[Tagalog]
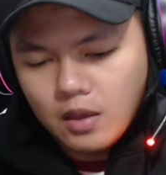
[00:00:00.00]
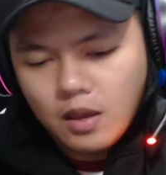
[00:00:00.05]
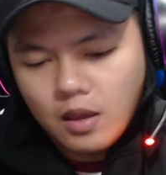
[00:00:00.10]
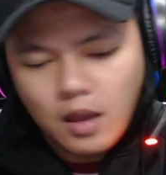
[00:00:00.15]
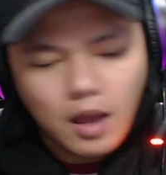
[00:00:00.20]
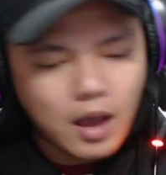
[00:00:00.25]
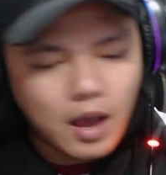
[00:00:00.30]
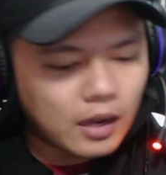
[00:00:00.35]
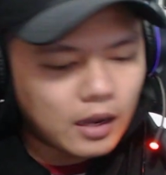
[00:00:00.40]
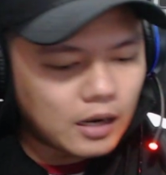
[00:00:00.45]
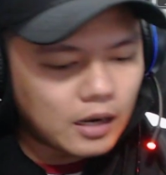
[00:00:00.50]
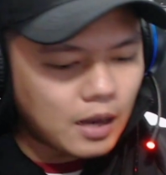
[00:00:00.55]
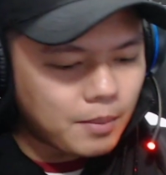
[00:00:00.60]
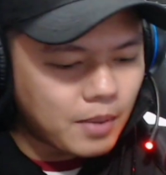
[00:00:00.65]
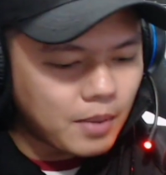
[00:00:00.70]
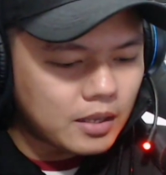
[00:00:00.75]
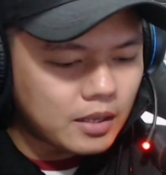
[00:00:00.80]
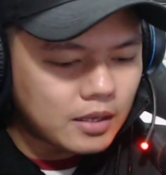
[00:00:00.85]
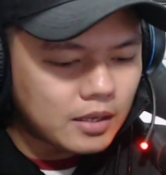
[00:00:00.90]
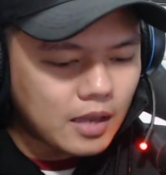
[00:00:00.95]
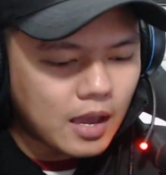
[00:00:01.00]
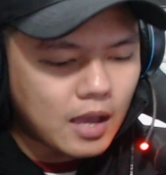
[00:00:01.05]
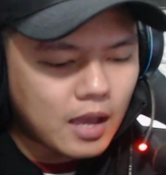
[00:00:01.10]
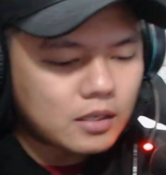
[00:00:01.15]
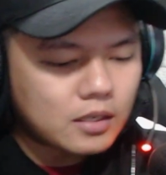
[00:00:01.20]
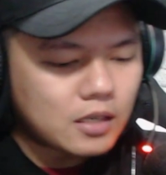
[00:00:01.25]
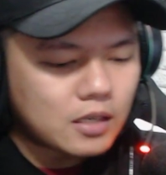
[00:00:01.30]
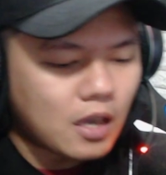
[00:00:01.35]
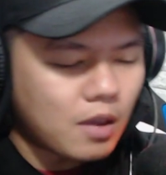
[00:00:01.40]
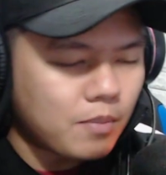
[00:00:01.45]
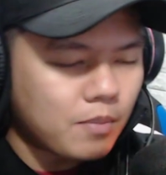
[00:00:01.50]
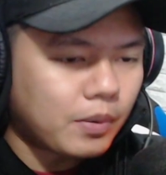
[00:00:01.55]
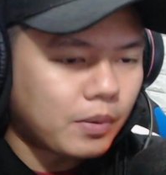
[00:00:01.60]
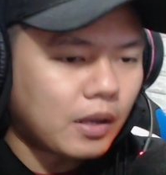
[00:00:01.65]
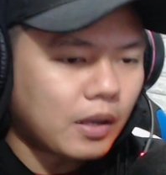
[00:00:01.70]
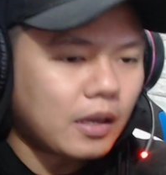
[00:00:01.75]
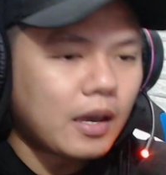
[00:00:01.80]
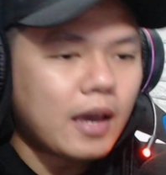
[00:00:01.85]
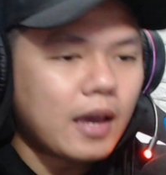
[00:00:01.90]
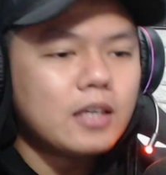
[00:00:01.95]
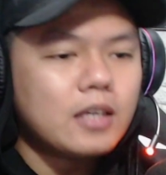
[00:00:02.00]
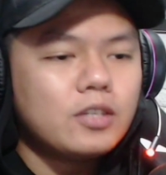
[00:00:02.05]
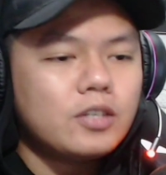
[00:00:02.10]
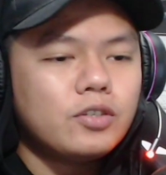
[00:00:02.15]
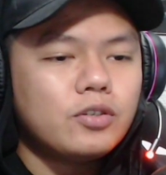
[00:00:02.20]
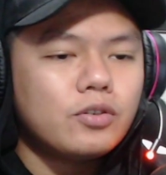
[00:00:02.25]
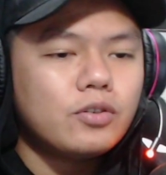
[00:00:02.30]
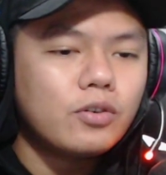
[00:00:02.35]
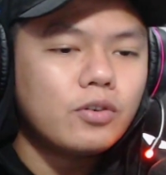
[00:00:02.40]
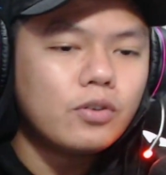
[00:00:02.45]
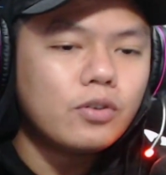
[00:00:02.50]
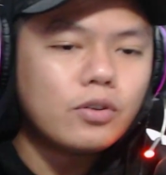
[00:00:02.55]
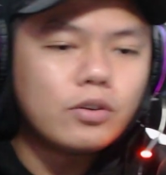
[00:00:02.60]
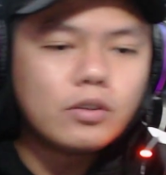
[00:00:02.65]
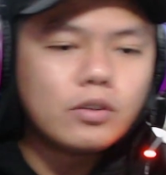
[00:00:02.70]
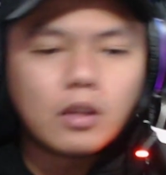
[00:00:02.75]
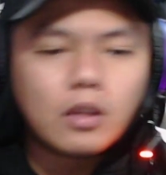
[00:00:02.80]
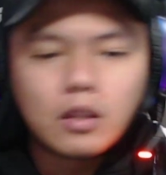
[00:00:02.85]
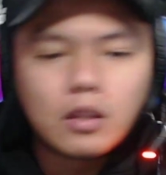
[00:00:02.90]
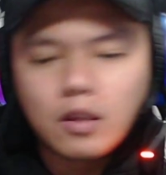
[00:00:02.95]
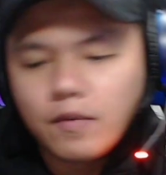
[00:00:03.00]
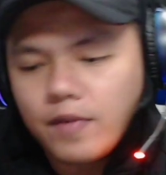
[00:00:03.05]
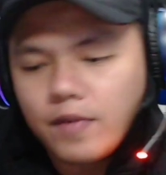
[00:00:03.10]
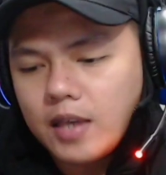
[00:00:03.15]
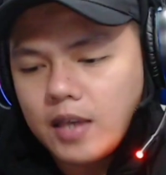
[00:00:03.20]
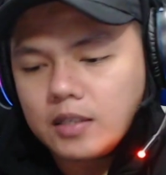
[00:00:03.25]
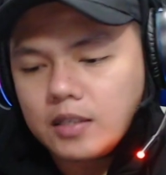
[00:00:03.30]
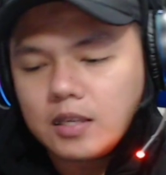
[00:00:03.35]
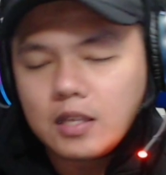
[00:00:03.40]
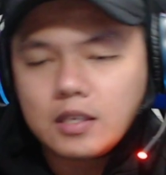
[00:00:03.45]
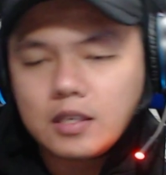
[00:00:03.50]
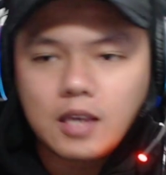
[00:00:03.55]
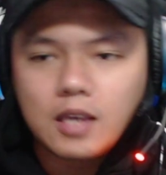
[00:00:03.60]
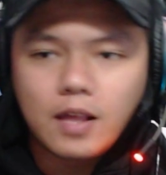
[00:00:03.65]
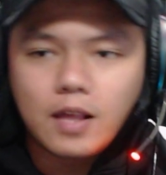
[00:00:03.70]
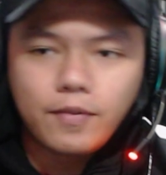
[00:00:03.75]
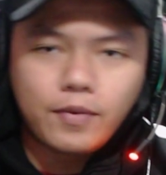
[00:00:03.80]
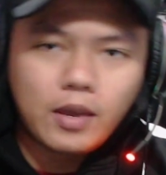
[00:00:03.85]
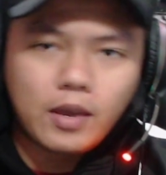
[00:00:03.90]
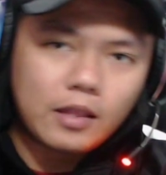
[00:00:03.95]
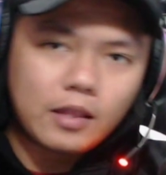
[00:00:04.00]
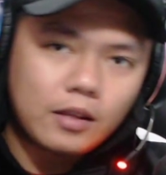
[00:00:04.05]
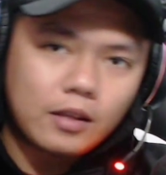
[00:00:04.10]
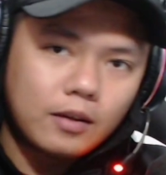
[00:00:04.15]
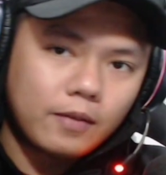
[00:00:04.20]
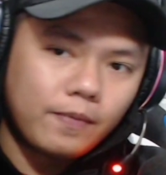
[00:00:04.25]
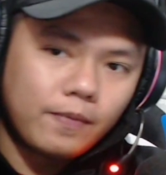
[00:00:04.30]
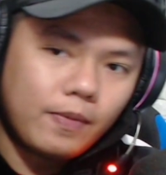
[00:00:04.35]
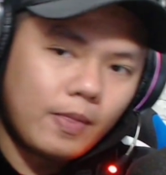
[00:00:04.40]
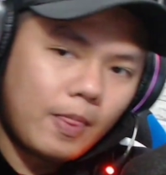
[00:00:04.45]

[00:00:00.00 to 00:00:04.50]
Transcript: Ang laman niya, syempre guys, yung the device itself. Ito.